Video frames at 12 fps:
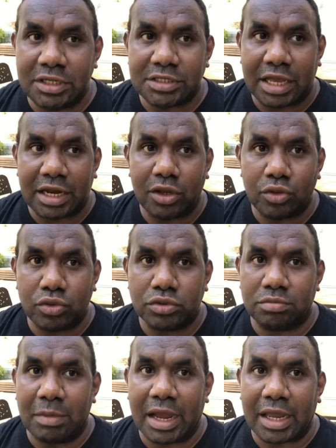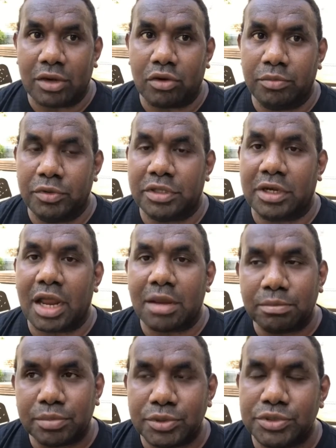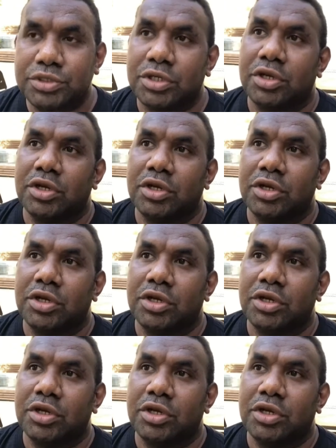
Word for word: sekarang itu bahkan komputer kampus